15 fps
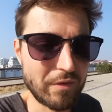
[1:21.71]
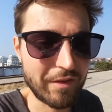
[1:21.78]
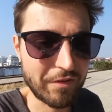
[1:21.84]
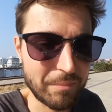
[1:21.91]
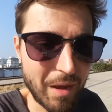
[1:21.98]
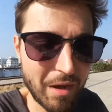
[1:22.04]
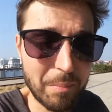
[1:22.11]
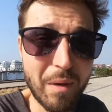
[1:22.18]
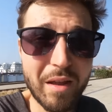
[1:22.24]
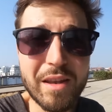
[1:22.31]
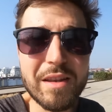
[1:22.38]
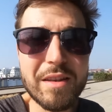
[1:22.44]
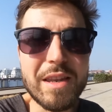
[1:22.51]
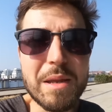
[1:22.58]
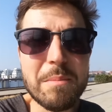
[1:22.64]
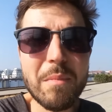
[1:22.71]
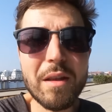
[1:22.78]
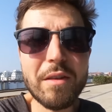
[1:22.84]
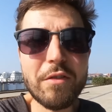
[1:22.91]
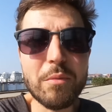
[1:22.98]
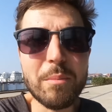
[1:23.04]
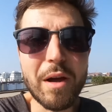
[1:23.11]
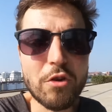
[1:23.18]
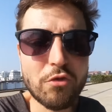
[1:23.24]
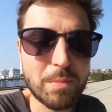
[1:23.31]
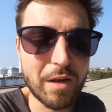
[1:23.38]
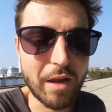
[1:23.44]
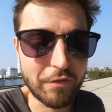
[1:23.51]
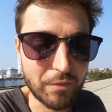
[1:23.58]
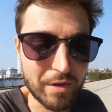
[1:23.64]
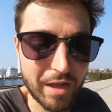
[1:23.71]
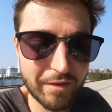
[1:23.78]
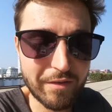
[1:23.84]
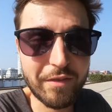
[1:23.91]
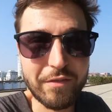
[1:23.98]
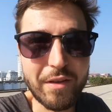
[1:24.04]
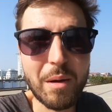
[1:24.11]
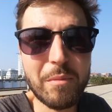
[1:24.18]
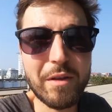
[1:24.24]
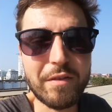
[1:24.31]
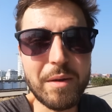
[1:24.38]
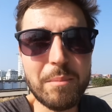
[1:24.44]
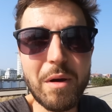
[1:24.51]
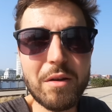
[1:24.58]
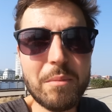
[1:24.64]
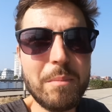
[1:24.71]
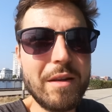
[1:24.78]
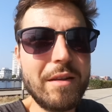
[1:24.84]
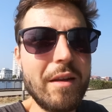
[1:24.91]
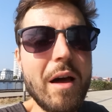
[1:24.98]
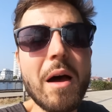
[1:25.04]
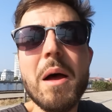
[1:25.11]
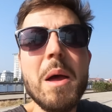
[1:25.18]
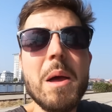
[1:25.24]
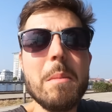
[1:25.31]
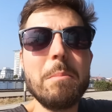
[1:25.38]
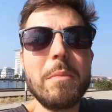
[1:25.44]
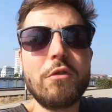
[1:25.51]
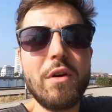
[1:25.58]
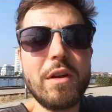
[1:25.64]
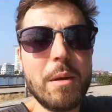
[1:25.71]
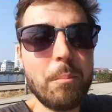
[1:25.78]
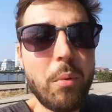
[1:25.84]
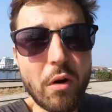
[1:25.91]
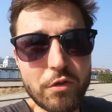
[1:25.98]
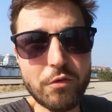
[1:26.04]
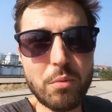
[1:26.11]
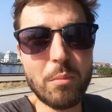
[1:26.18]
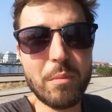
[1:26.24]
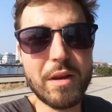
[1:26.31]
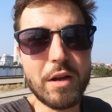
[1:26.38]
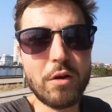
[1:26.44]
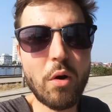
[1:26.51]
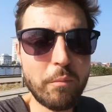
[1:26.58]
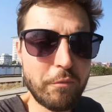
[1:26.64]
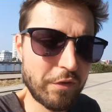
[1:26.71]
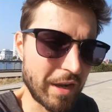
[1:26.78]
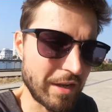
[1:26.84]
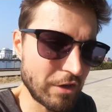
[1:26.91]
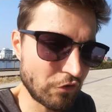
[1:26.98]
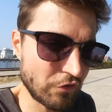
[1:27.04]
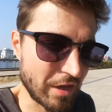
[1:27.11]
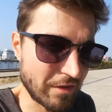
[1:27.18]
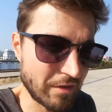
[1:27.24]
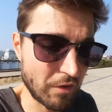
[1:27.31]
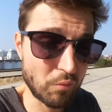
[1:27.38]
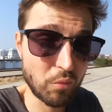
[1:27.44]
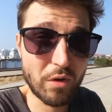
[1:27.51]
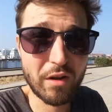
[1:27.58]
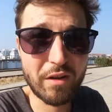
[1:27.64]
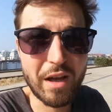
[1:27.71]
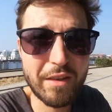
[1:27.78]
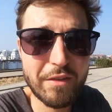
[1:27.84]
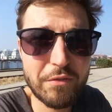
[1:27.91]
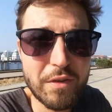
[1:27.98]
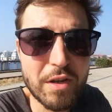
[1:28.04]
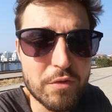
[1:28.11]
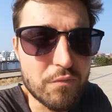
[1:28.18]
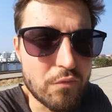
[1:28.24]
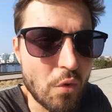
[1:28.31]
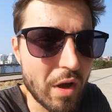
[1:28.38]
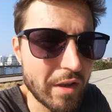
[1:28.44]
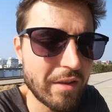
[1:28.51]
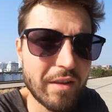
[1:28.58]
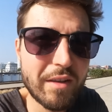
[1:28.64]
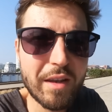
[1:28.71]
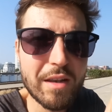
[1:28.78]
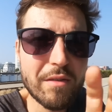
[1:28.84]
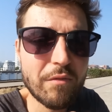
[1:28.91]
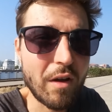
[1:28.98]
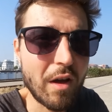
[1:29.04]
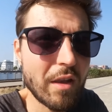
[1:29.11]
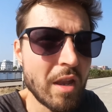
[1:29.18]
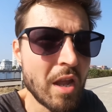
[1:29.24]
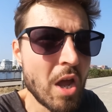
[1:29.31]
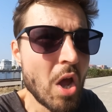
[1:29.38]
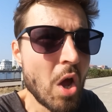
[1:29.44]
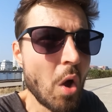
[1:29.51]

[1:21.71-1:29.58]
Und das macht man, indem man zum Beispiel, also er hat das damals gemacht mit, der, äh, mit so einer Box, wo man den Kopf reingesteckt hat, wo dann ganz viele Wörter drin waren.